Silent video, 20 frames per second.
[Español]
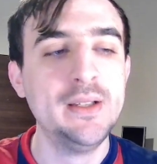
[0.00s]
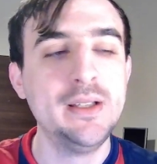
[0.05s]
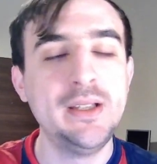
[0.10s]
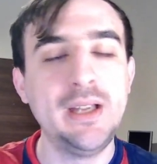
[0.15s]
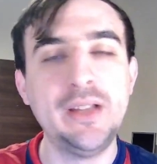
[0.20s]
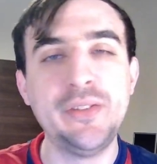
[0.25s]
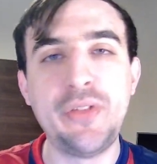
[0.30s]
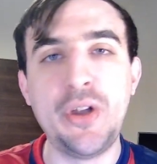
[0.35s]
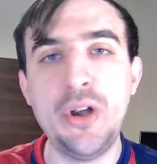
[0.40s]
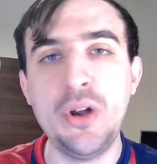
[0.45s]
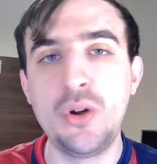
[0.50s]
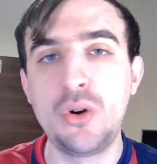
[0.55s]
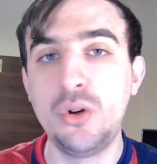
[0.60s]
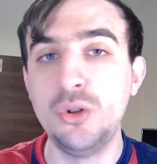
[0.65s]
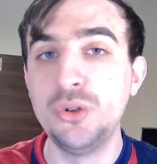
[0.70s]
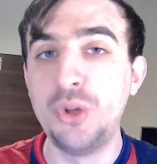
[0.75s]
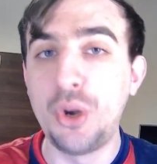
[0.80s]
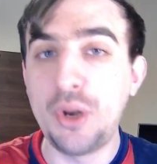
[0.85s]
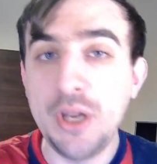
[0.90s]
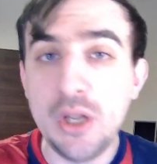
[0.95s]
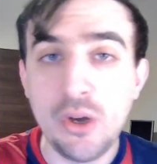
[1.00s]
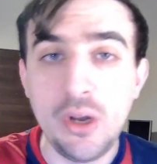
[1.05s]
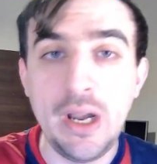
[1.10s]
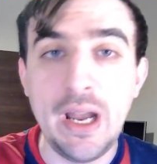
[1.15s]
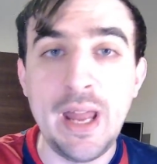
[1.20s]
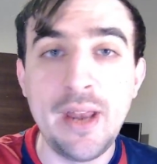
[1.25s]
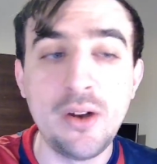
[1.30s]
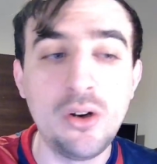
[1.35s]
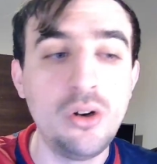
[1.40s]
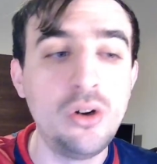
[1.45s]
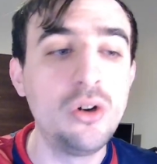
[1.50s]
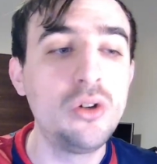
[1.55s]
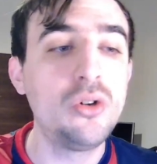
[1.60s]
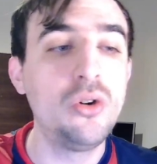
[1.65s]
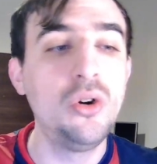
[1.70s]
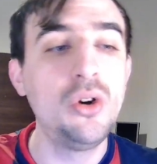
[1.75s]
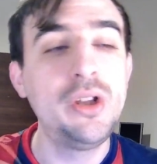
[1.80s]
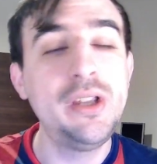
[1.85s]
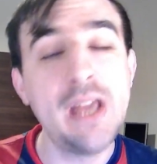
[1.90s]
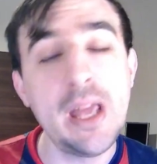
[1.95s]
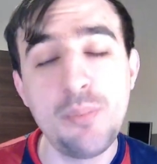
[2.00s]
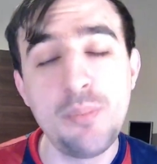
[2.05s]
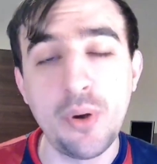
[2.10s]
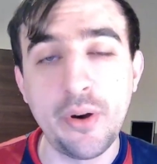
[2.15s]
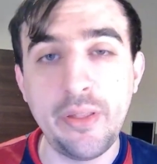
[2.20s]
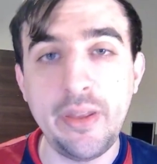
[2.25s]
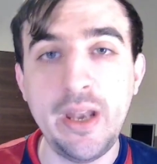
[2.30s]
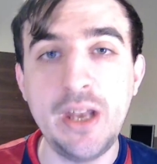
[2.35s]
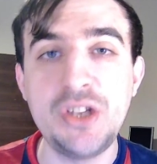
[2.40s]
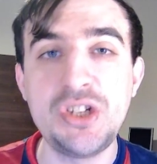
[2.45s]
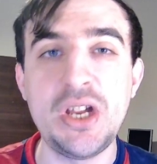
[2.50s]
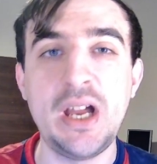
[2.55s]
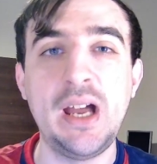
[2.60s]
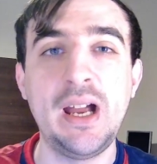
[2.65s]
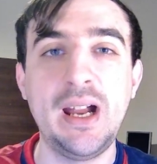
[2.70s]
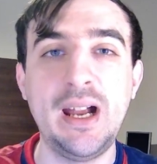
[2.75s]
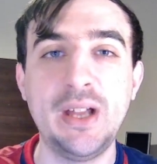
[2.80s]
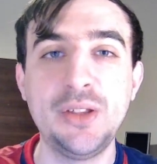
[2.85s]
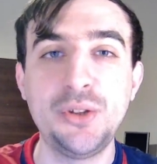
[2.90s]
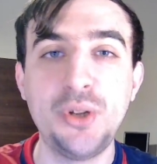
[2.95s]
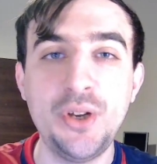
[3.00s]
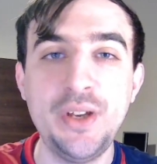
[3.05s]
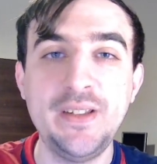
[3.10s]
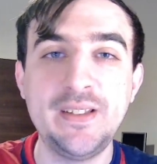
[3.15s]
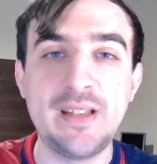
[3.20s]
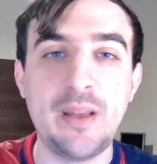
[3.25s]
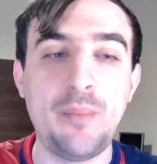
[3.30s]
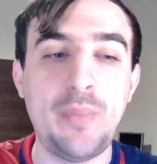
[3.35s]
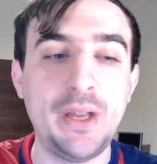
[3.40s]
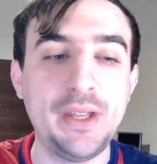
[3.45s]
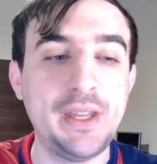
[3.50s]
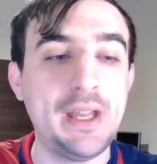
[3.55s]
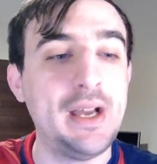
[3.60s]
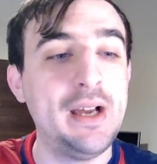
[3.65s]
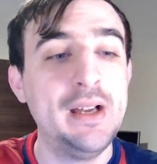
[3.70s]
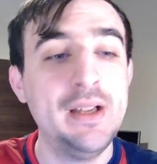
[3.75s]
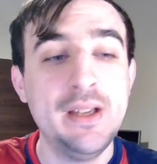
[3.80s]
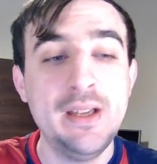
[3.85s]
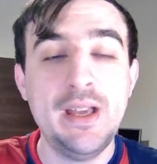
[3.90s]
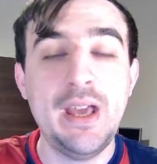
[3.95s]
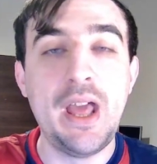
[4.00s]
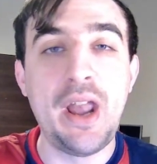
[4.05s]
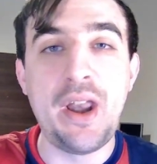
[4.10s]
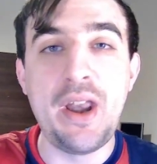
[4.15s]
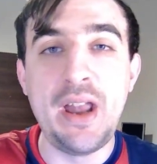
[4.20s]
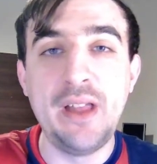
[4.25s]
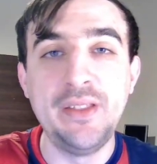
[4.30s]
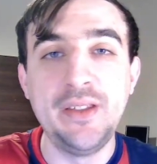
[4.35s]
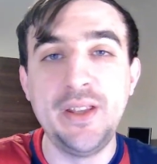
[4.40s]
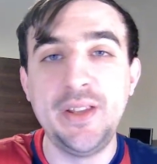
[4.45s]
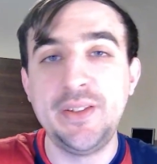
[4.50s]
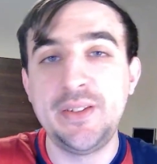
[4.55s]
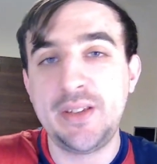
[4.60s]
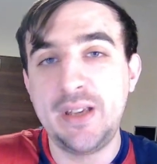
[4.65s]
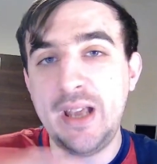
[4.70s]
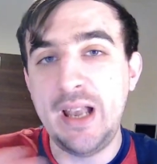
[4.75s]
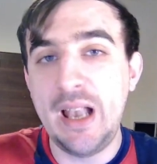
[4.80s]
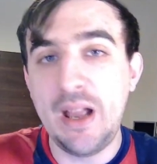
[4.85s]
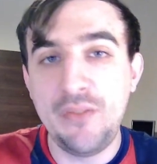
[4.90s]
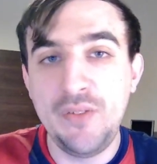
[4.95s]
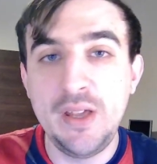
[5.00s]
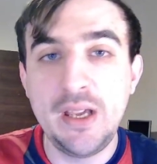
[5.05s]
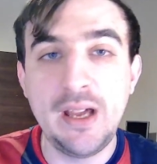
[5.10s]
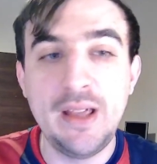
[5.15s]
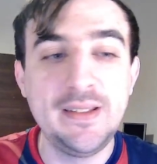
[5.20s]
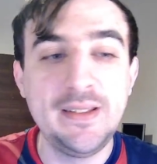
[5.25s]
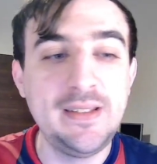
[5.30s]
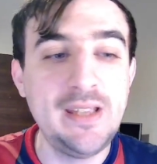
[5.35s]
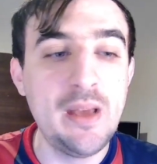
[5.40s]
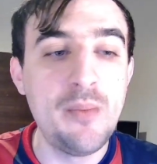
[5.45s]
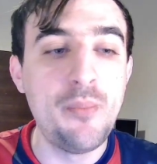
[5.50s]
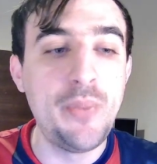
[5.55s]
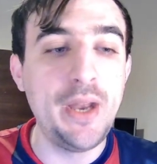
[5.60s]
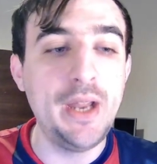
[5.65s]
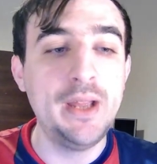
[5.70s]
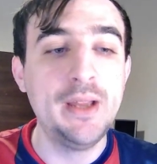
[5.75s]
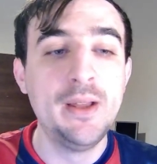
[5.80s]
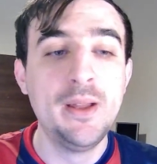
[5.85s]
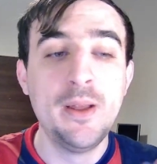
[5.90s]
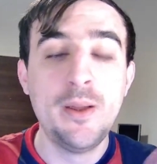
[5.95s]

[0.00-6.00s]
Entrenó con Torrico en el arco, con Jay por derecha, Gatón y Zapata, Hernández, que es la fija de siempre,